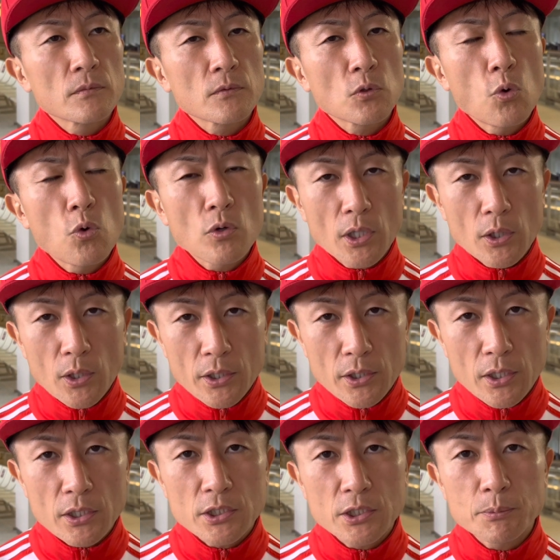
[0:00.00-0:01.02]
今回の相手
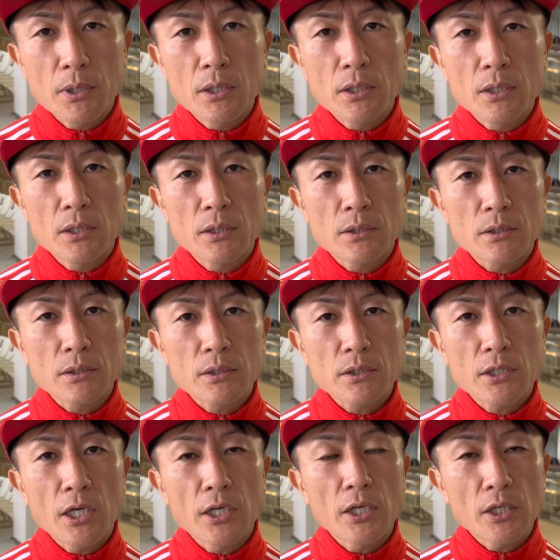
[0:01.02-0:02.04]
が一番
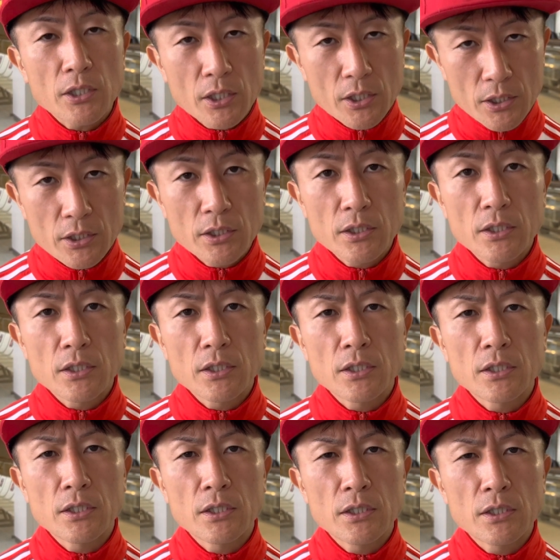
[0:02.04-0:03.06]
キャリア的に、
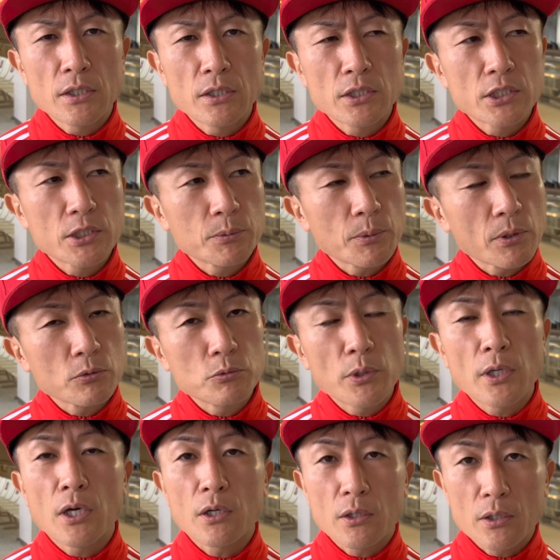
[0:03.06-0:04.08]
えー、一番
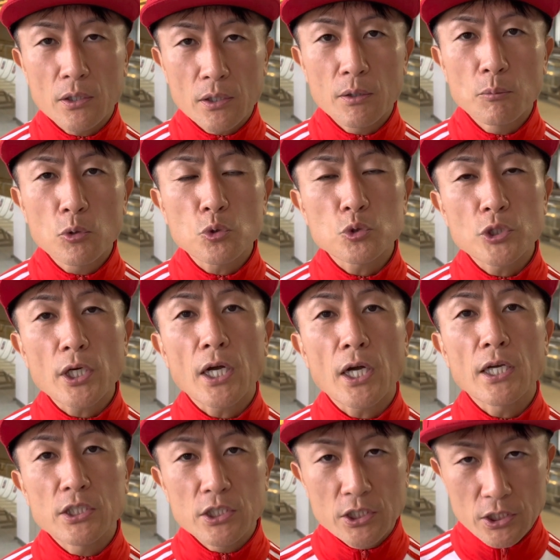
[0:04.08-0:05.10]
上なんかな元世
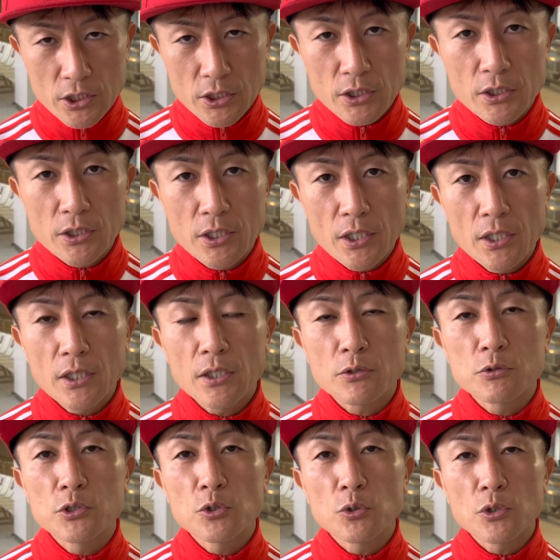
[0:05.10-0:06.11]
界一で
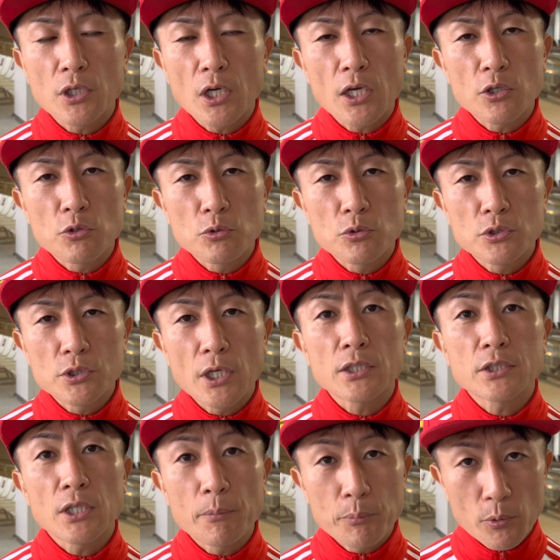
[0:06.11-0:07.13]
国の2階級制
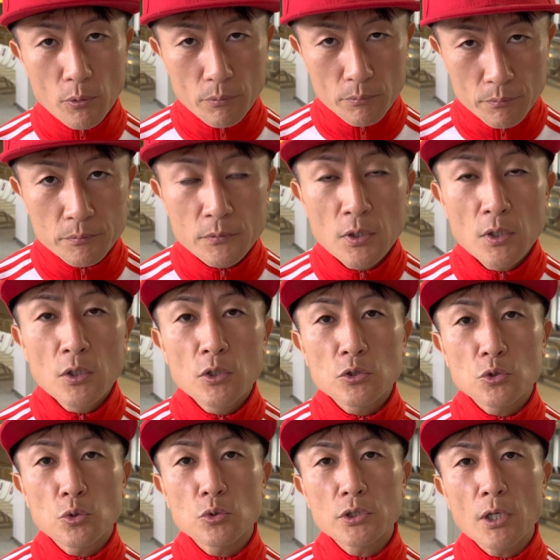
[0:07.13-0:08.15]
覇チャンピオン、うん、
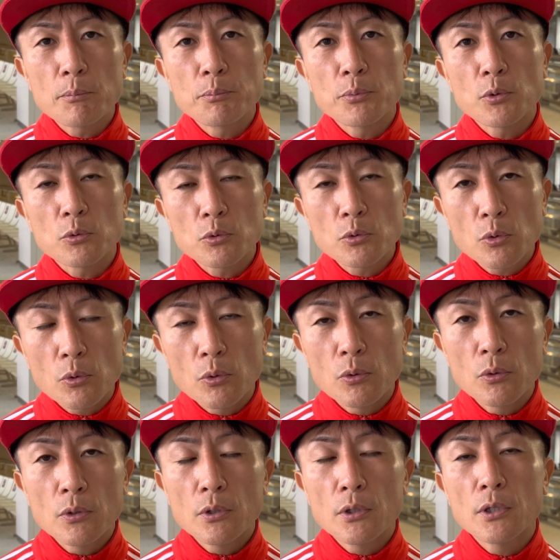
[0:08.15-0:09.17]
そのチャンピオンと、
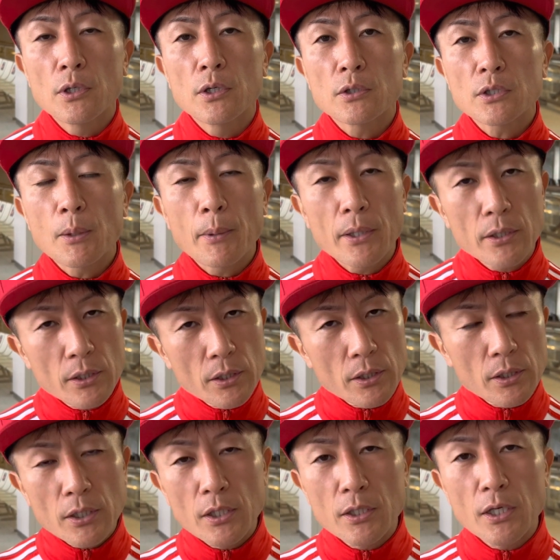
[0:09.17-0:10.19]
えー、たま
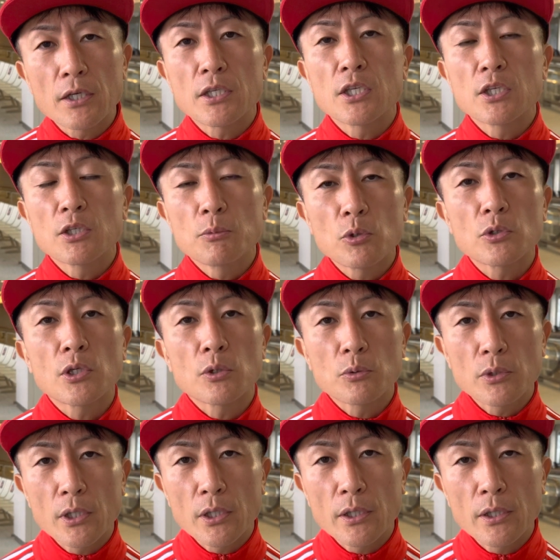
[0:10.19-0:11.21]
にキング持ってる
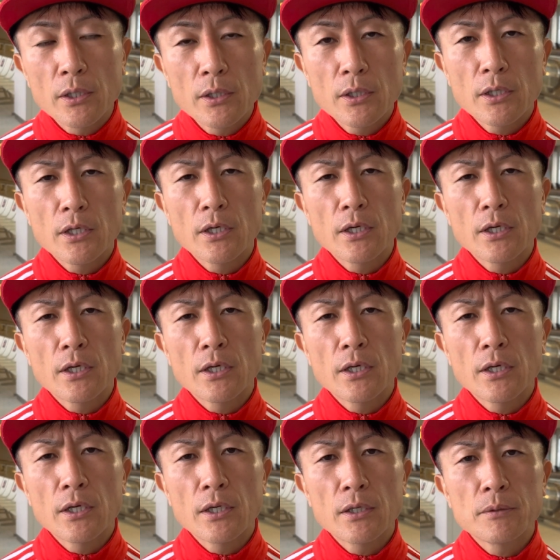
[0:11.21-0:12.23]
ので
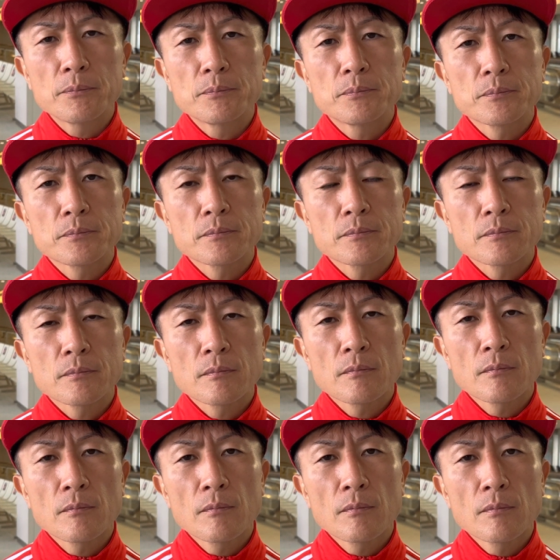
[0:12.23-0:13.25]

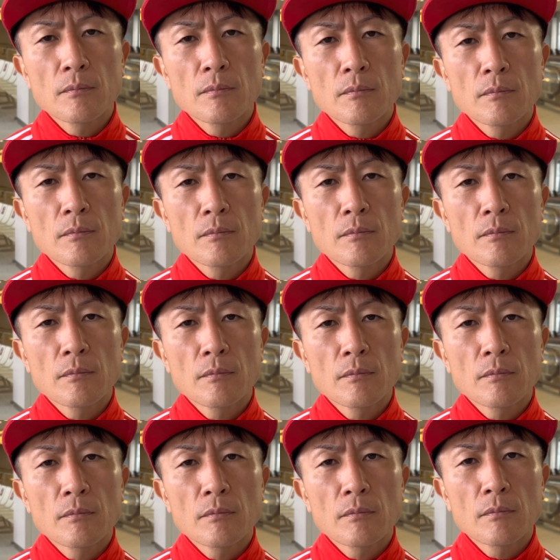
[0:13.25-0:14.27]

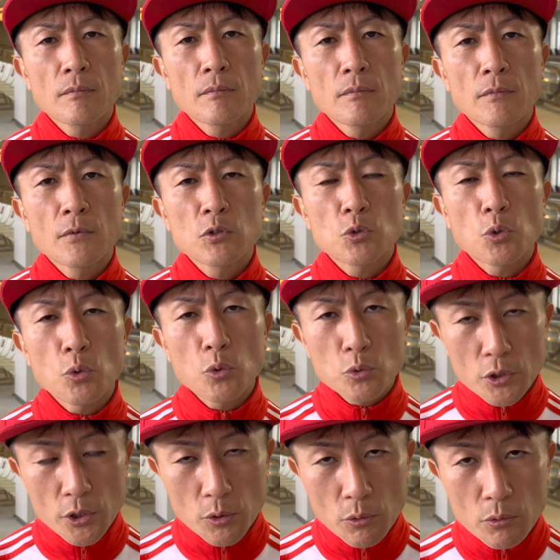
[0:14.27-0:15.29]
えー、その
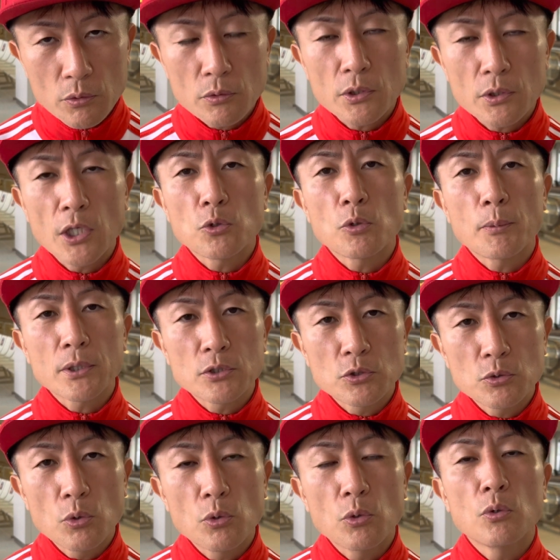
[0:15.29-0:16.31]
国の
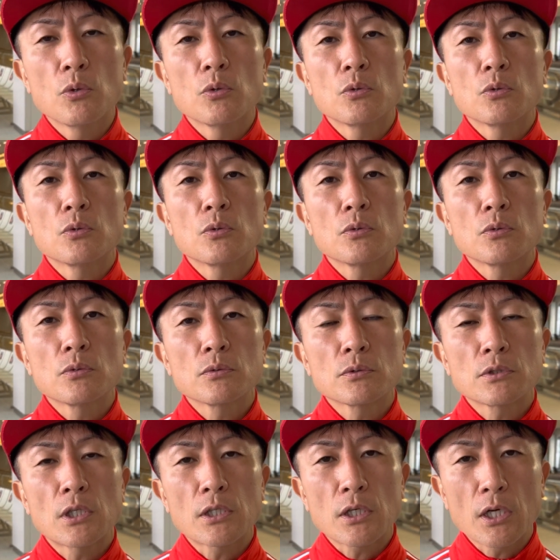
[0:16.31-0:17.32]
タイトルマッチを
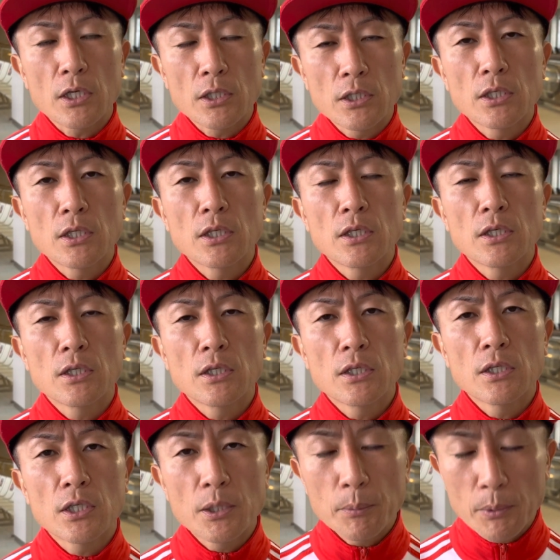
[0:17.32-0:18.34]
戦いに
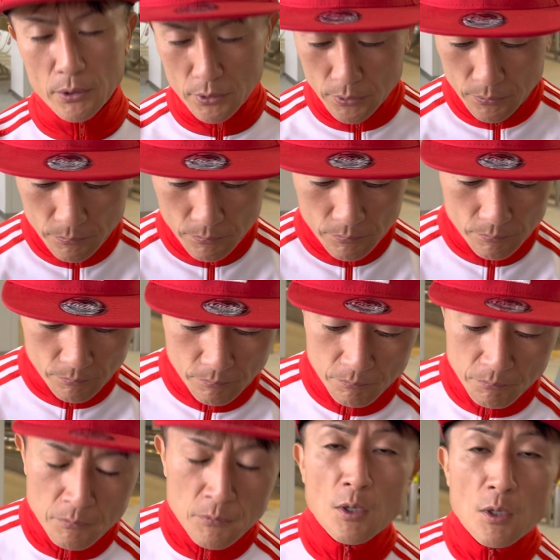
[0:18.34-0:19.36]
行きます、うん、
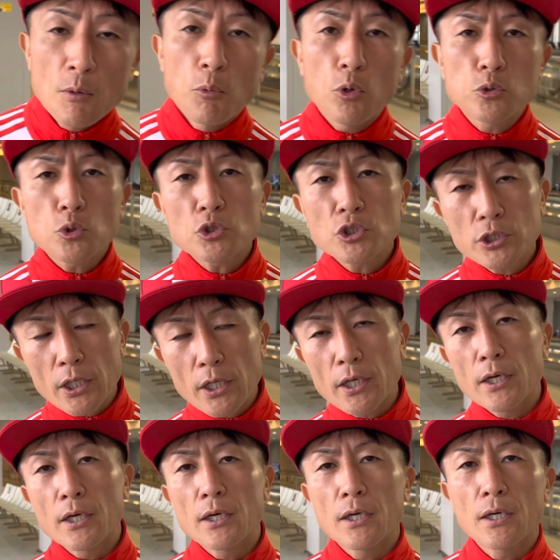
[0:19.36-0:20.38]
僕として、
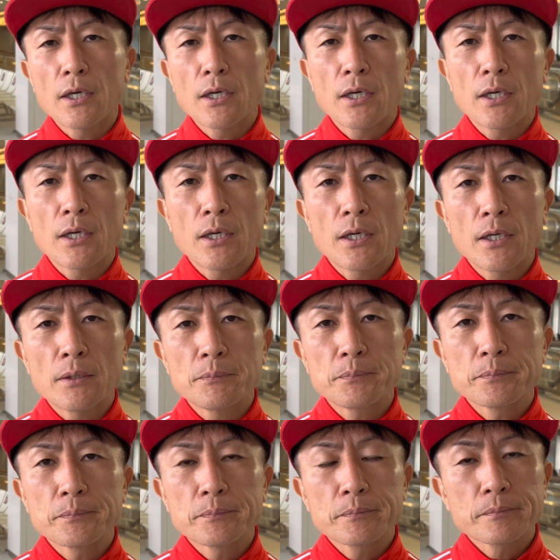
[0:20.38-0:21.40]

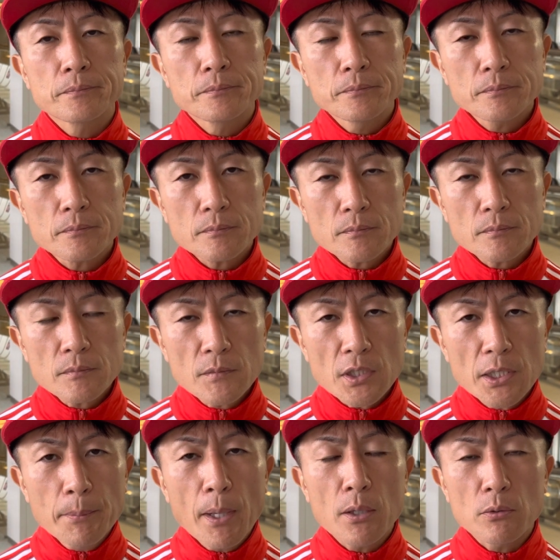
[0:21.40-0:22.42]

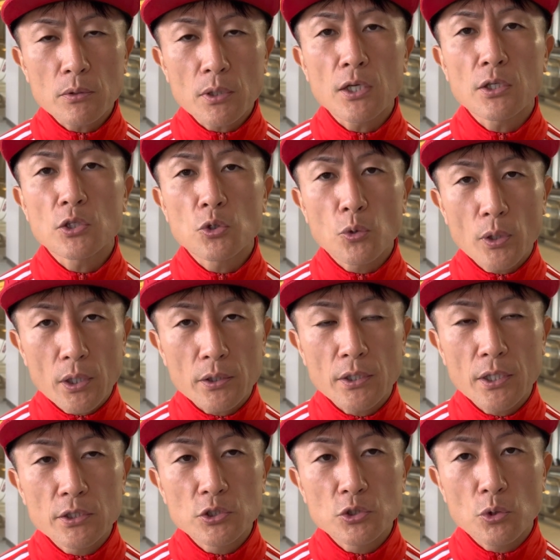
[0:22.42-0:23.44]
えー、今ある環境や
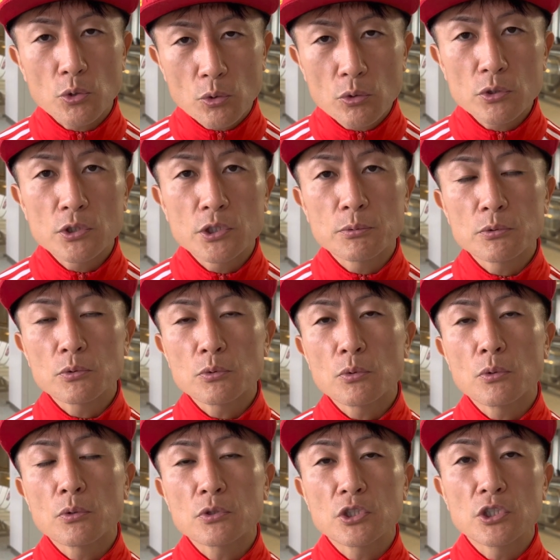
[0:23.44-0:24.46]
現状の自分
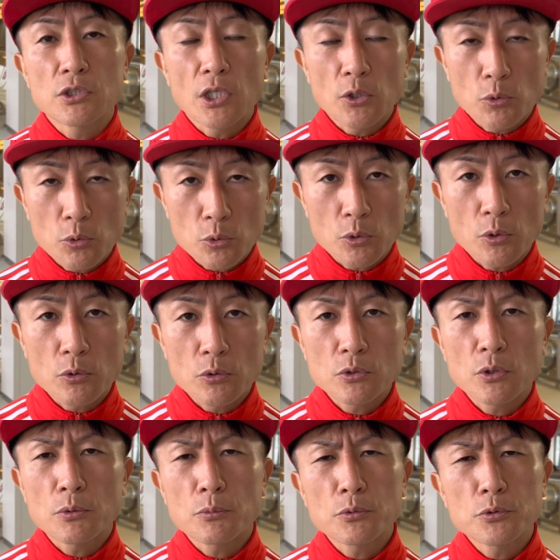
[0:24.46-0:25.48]
の身体能力と
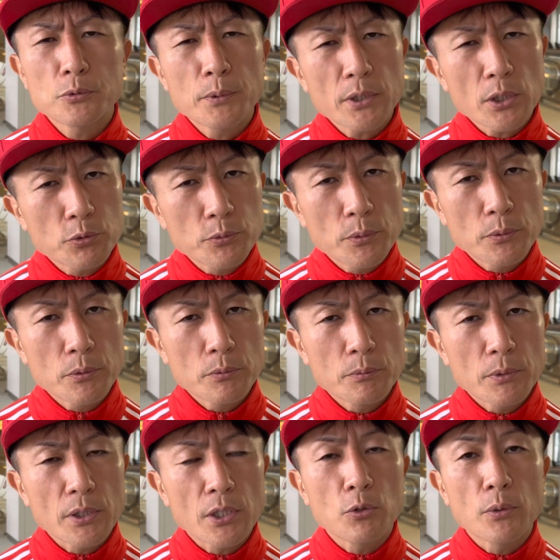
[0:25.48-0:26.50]
すべて含
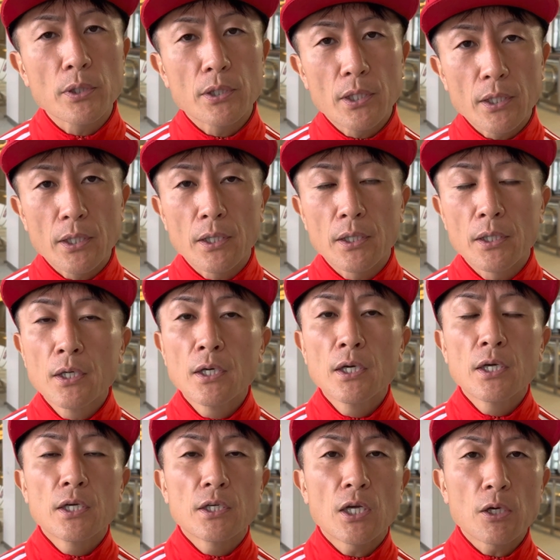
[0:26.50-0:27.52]
めた上で
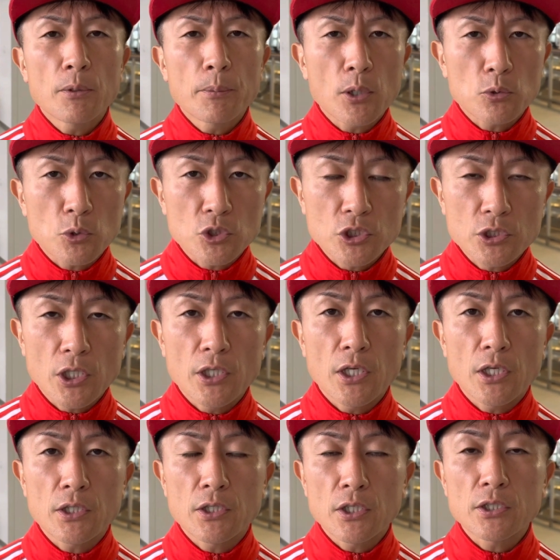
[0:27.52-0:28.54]
やるべきことはしっかり
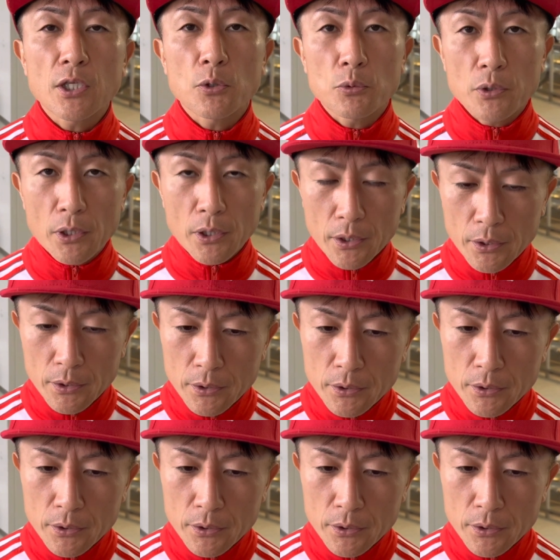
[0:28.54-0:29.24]
やってきたので、